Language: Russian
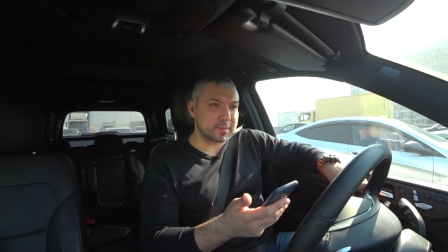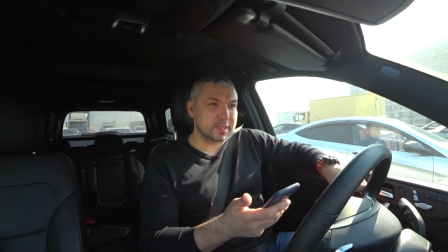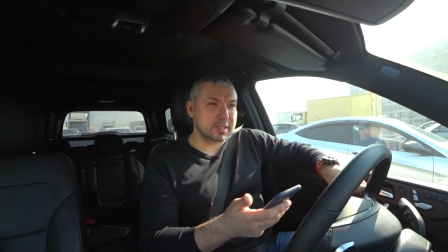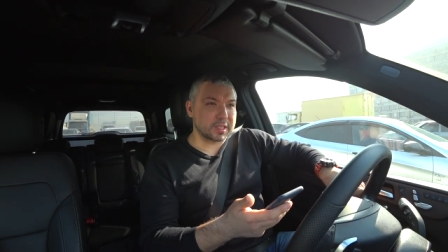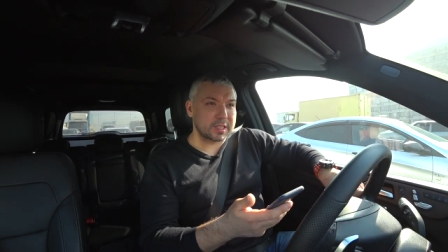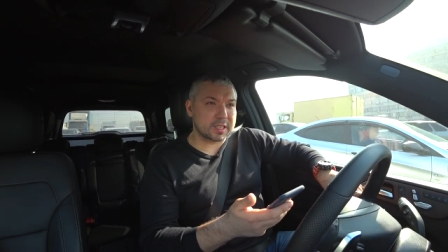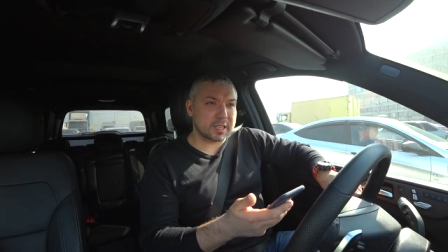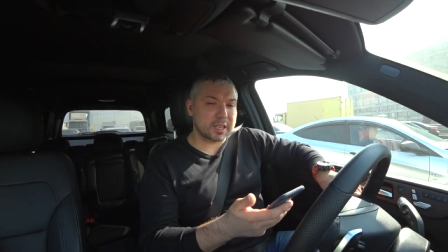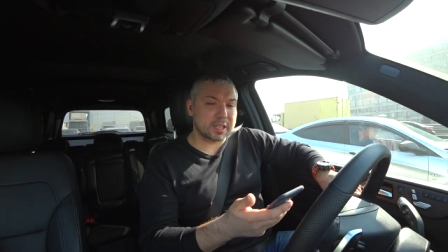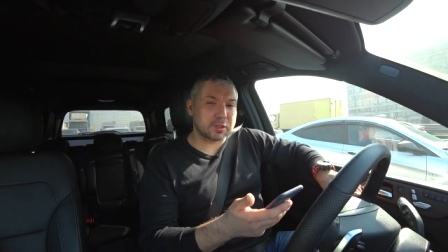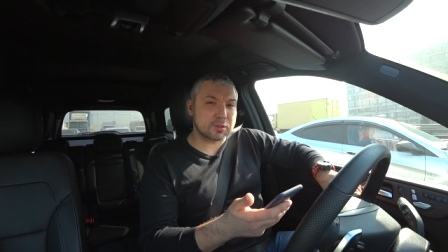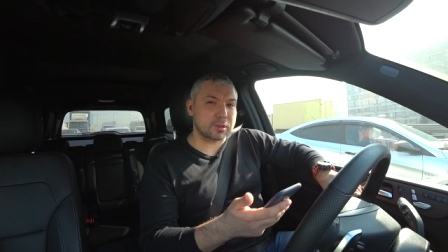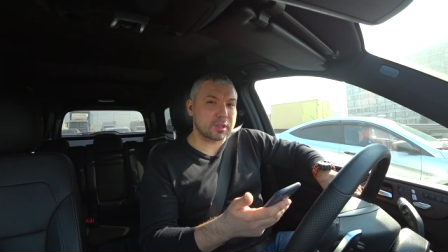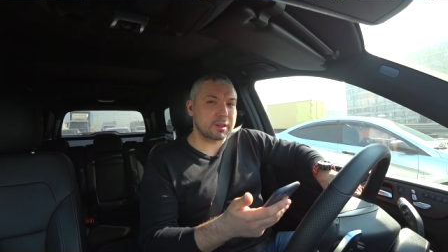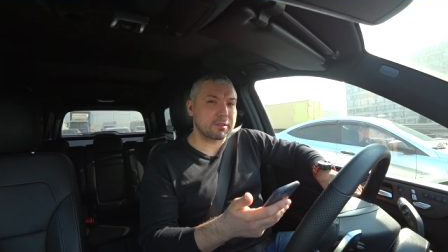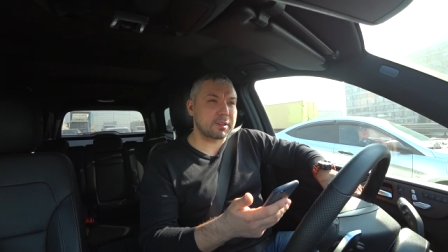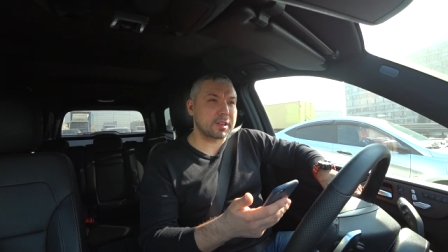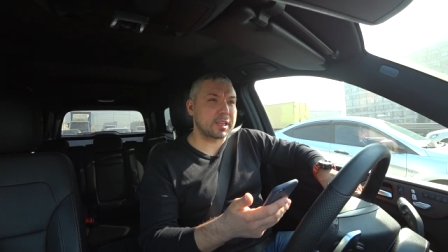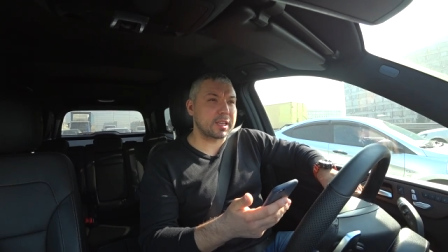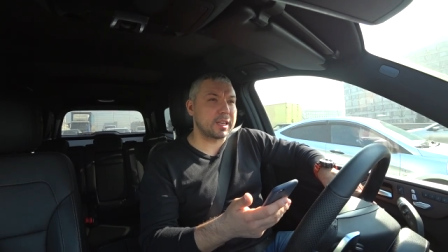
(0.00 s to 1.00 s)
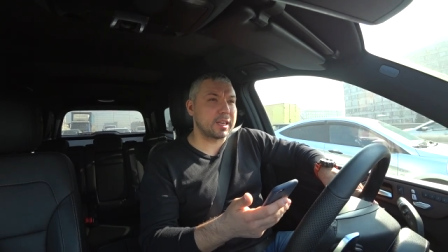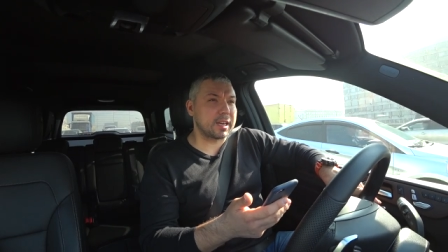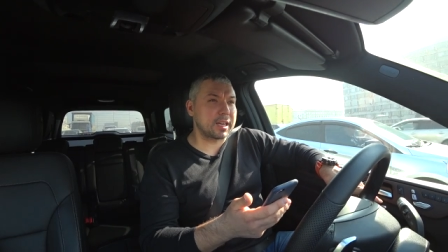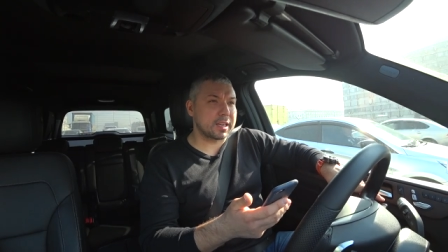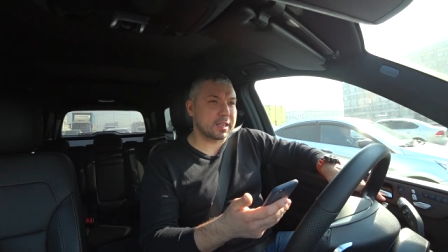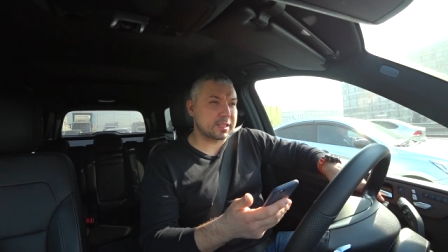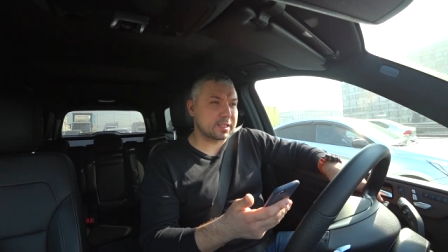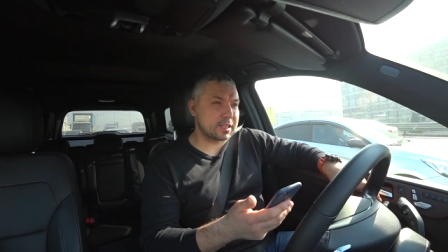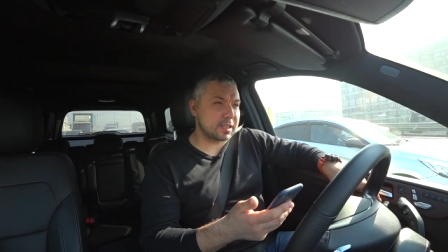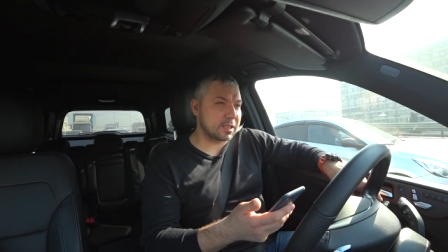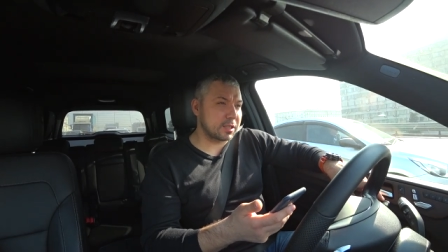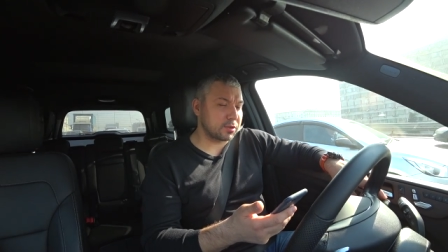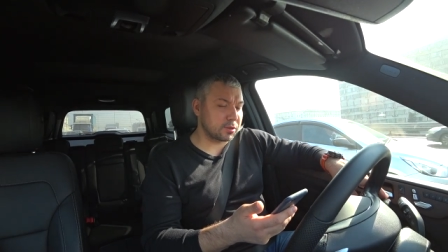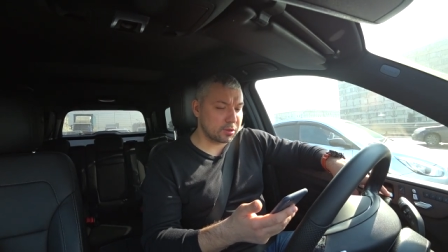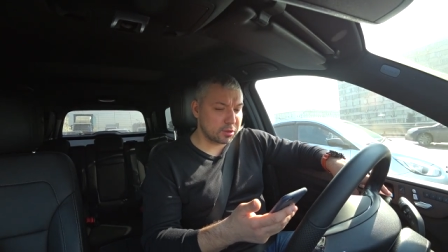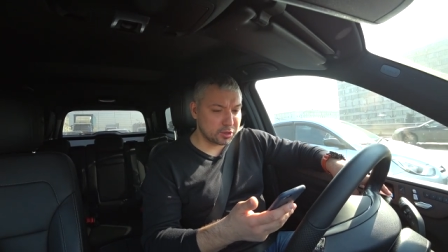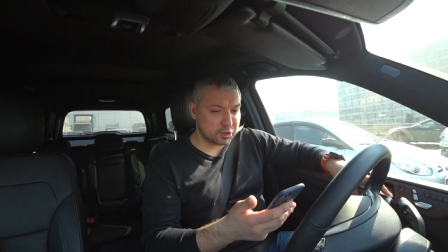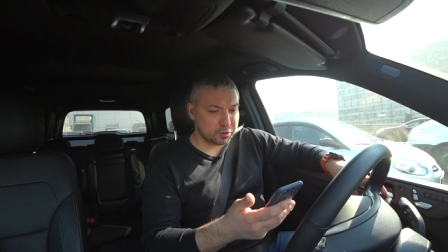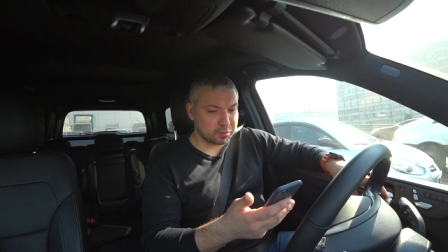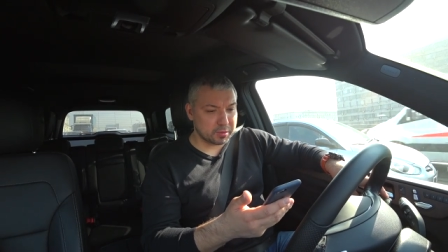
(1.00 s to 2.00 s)
сразу давать гаре, сразу
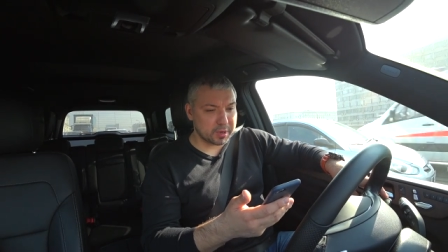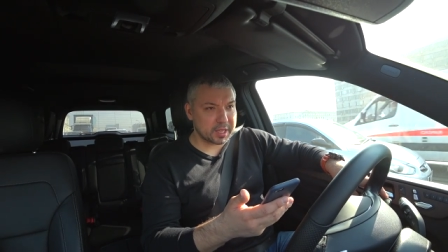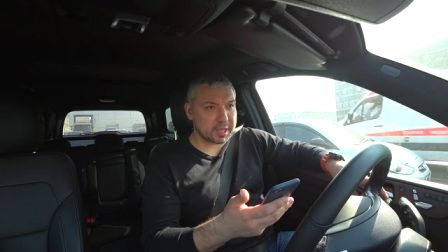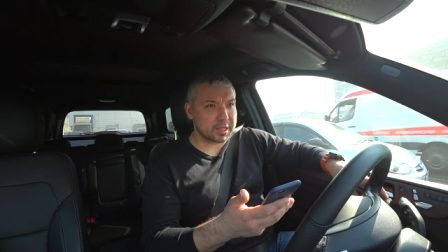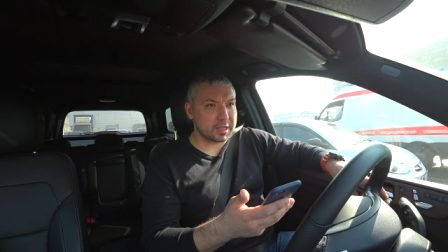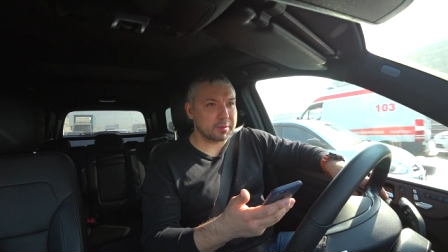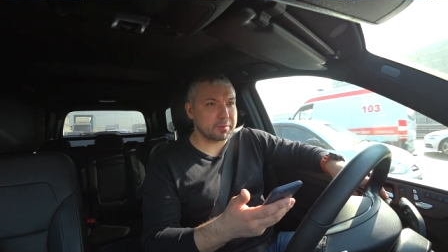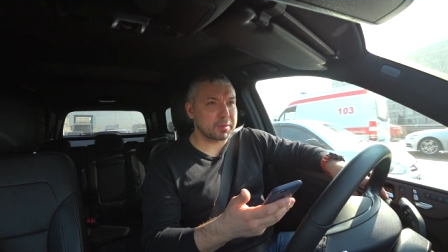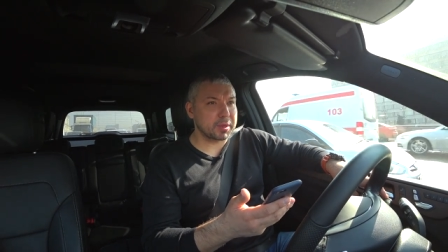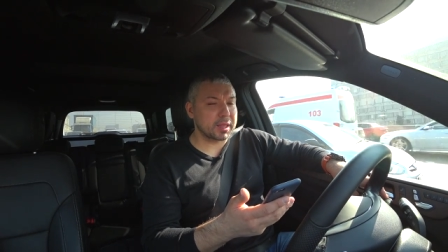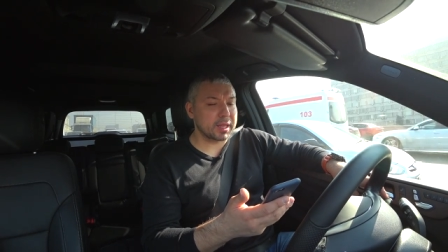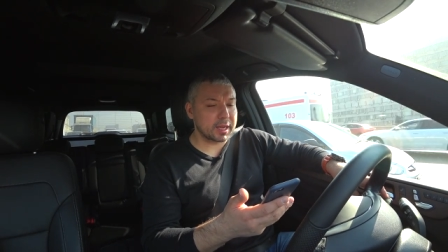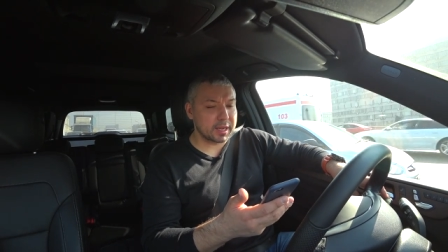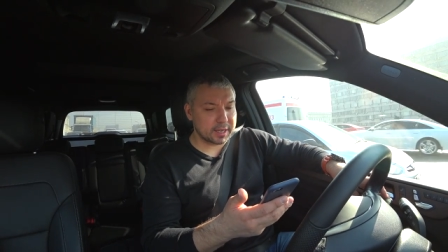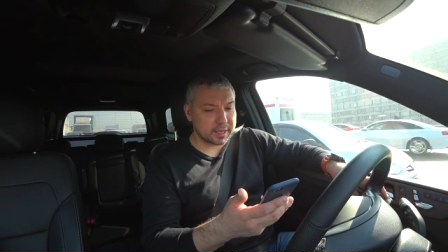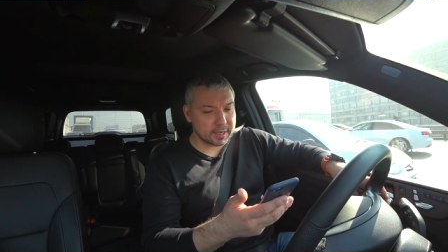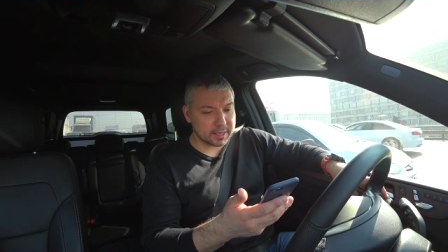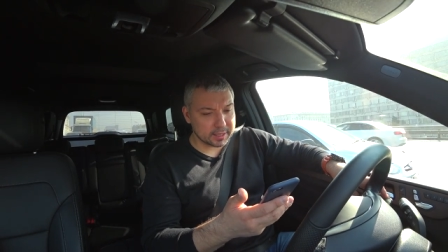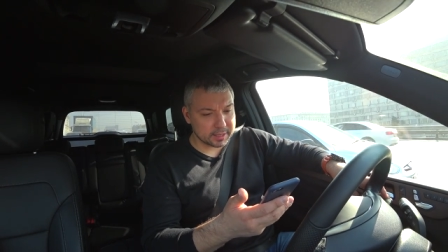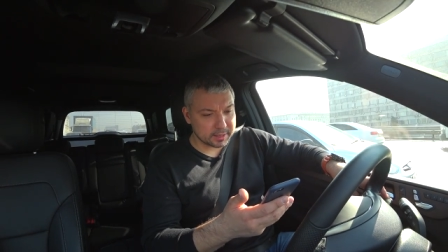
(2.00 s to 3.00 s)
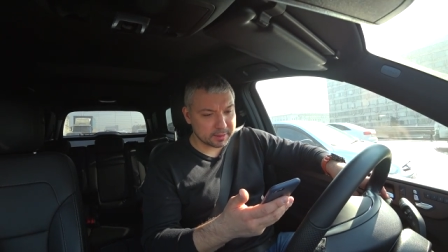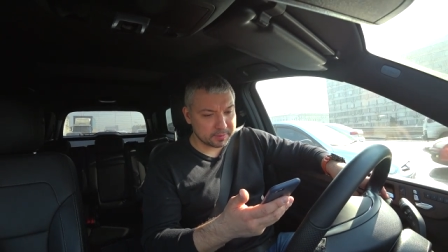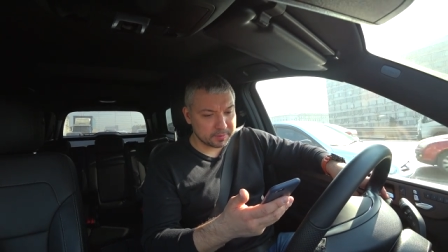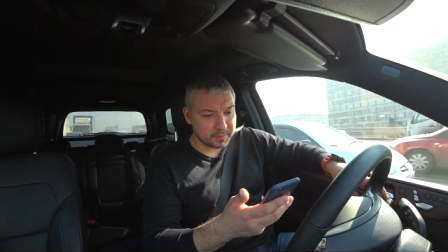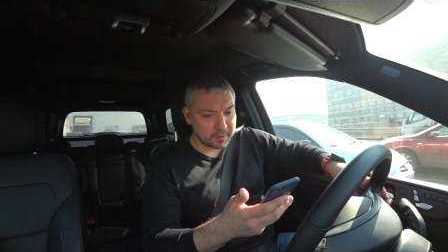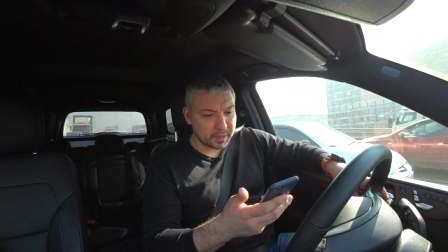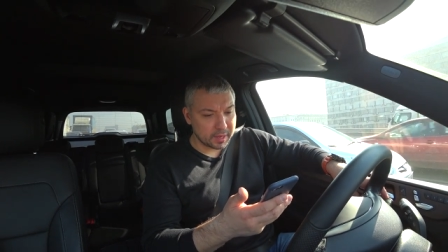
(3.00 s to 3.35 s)
нажимать на педаль газа.